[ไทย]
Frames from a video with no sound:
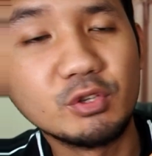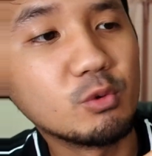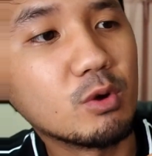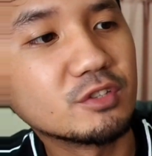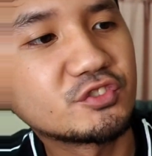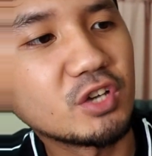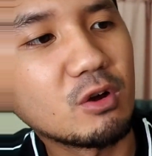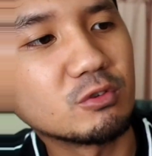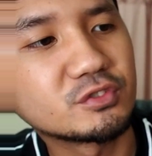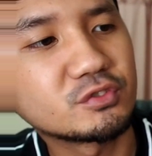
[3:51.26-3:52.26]

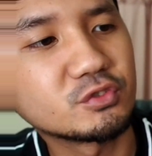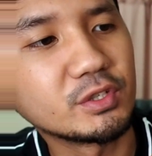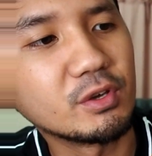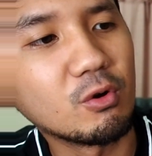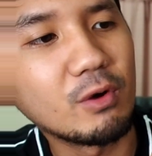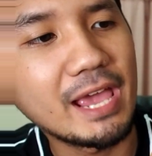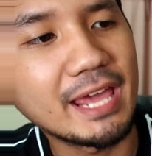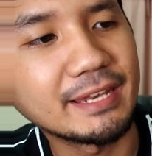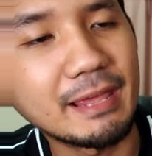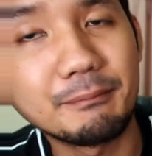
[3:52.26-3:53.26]
Universal Studio
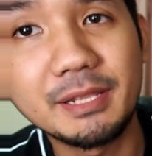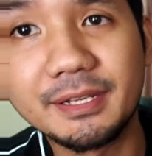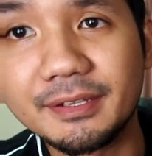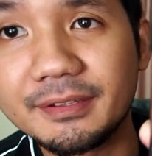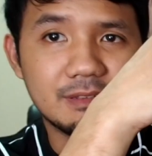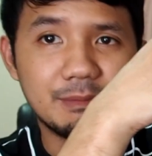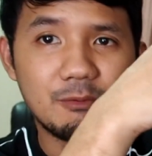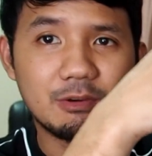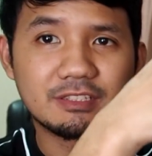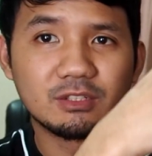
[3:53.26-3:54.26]
and Amblin สำหรับ
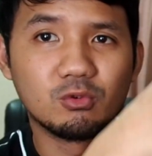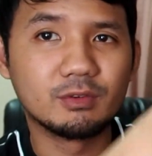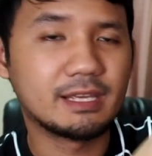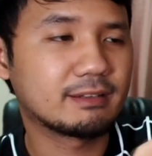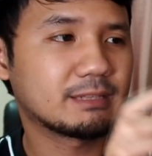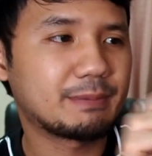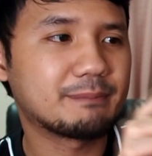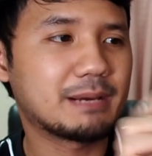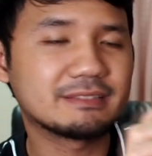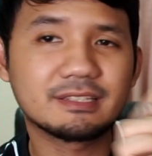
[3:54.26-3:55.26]
วัสดุเนี่ยก็จะเป็น
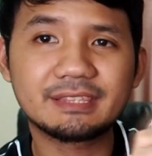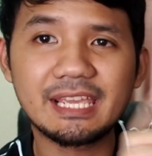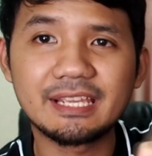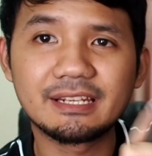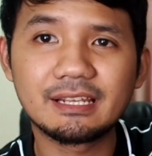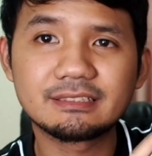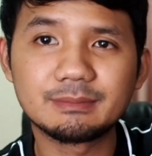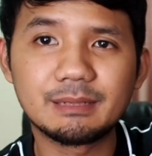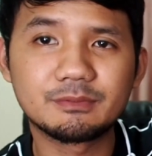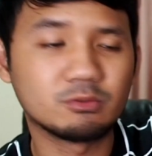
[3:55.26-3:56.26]
พลาสติกนะฮะสำ
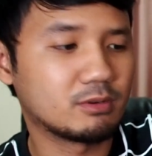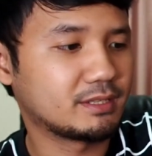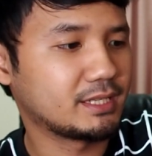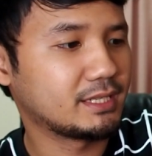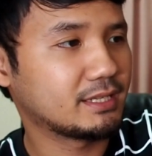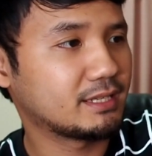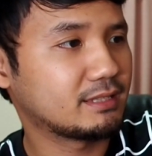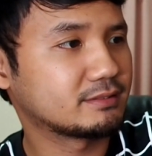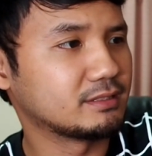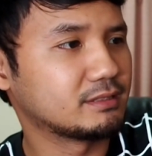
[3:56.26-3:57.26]
หรับตัวนี้นะฮะ
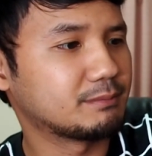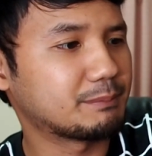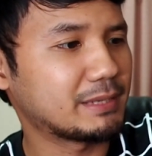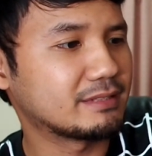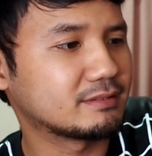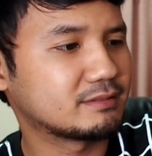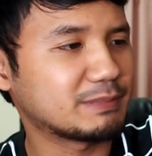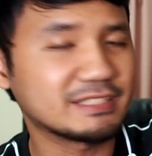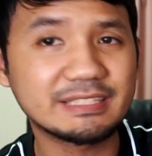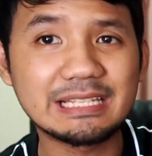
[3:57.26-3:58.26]
ซึ่งมันเป็นพ
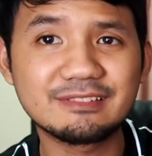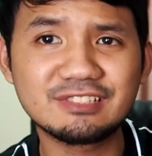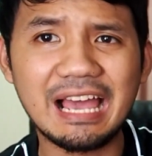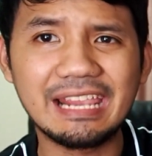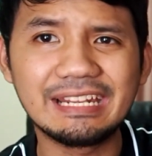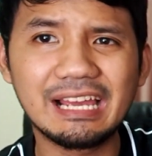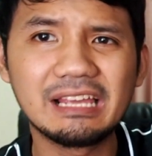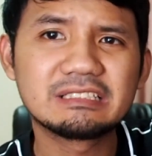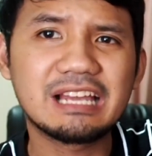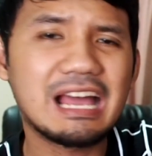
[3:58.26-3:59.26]
ลาสติกใสนะ
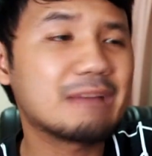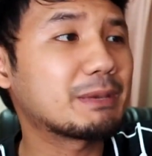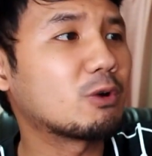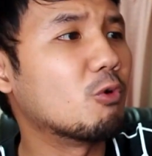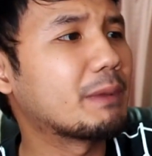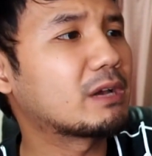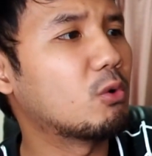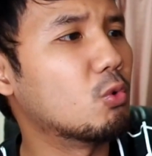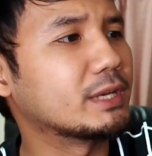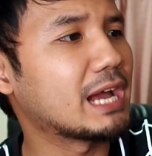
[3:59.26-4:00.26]
ถ้าไปคงไป
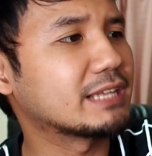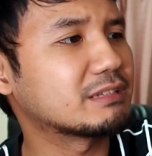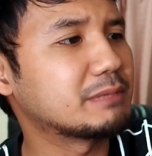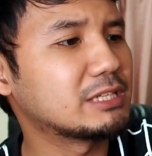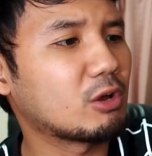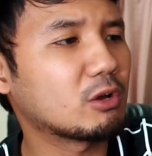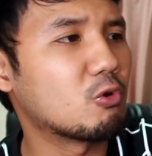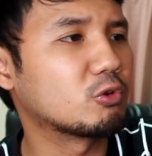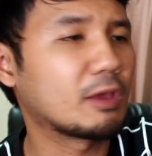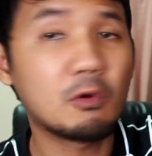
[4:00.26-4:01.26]
ขูดอาจจะมีรอยค
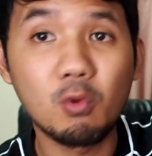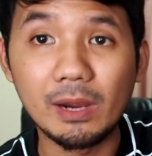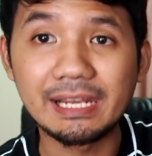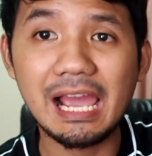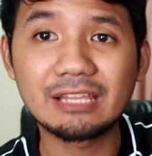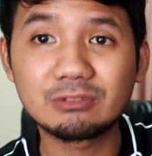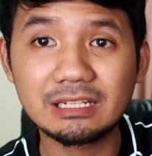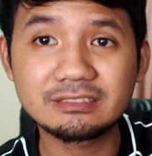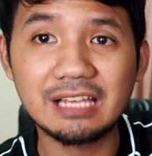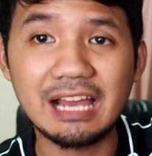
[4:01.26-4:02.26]
งรอยข่วนได้ต้อง
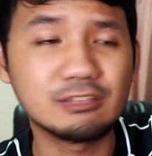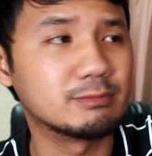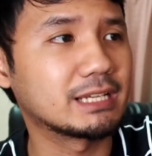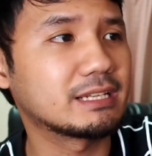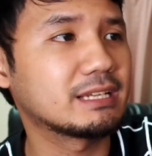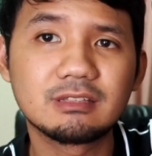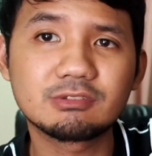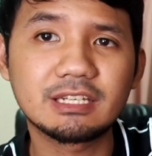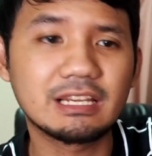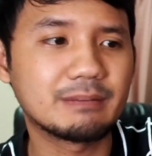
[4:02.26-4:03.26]
รักษาอยู่เหมือนกันต้อง
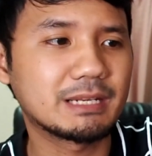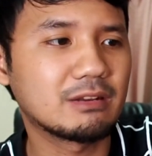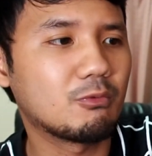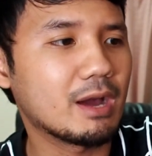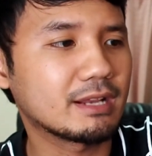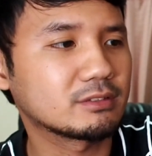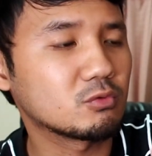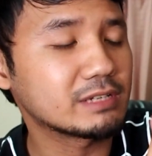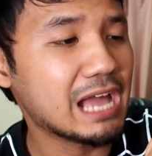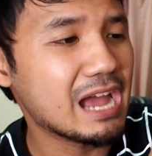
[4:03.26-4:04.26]
ใช้อย่างระมัดระวังตร
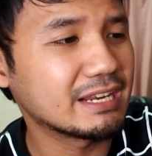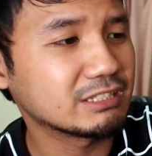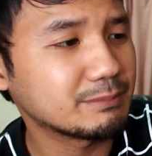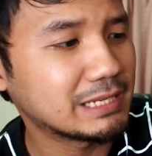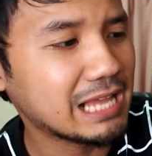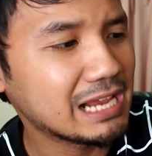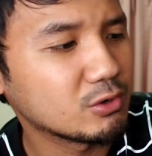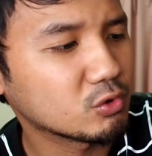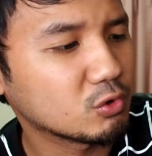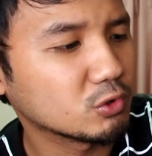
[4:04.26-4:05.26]
งกลางเนี่ยก็จะเป็นลาย
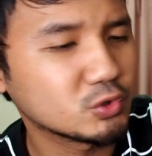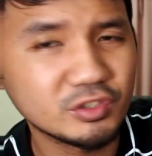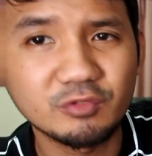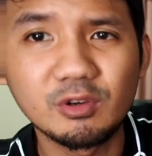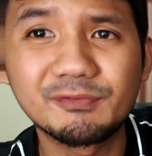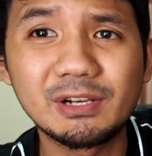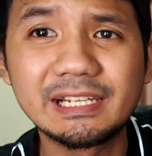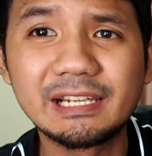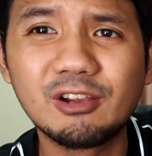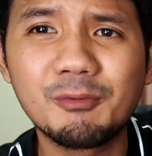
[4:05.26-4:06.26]
โลโก้ Jurassic World Fallen
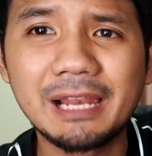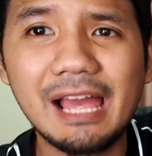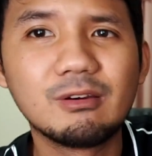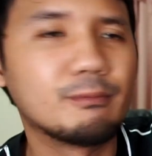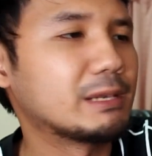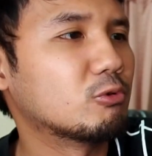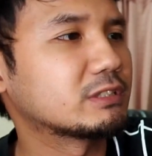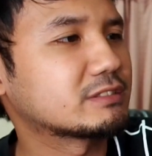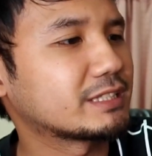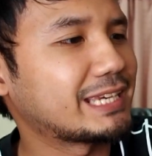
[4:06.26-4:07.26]
Kingdom อีกแล้วผมไม่รู้
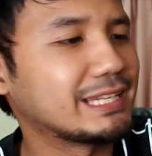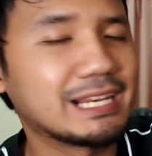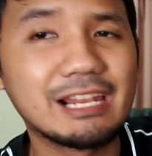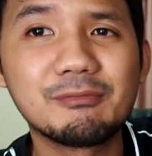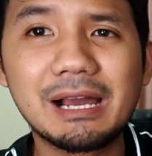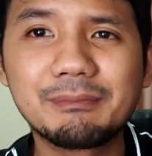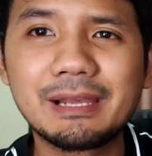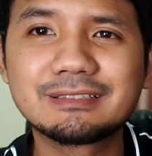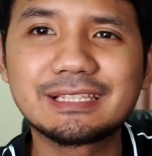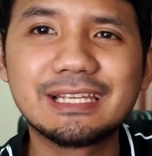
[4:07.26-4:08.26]
จะสกินอะไรแล้วมั้งแม่
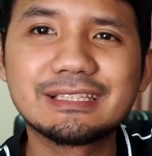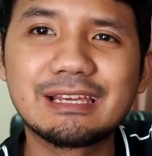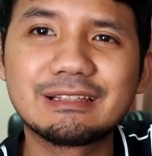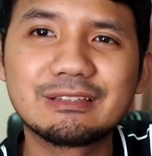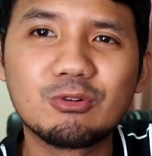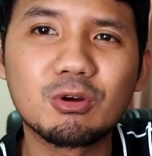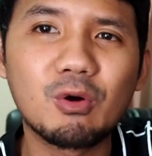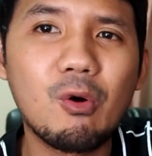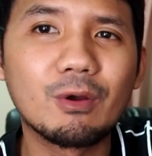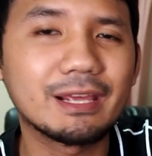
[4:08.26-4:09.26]
งสกินแต่โล
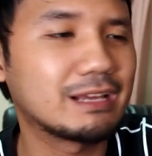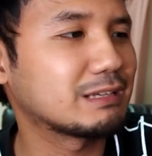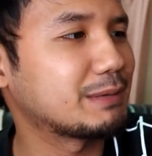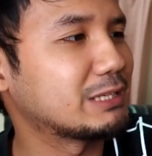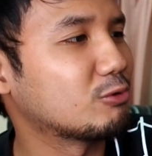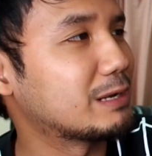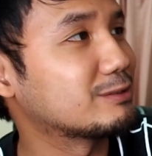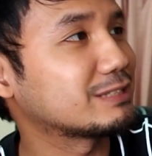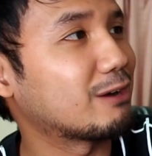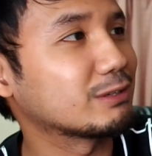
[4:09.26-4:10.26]
โก้นะฮะถ้าเป็นรูปได
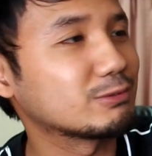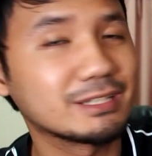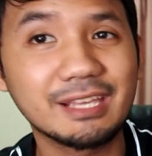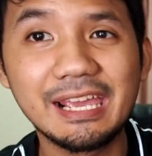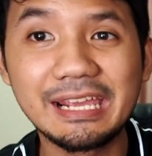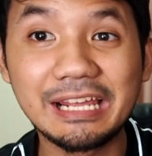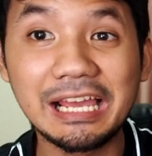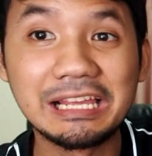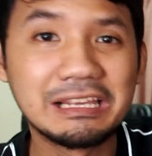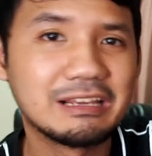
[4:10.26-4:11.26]
โนเสาร์เนี่ยคงจะเท่นะ
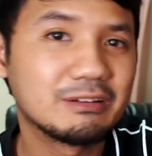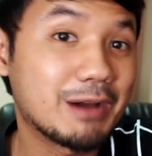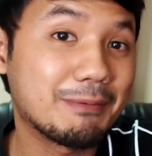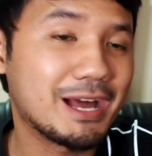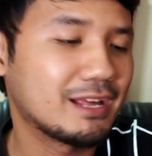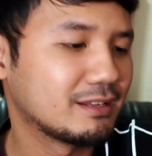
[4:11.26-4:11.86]
ว่าปะ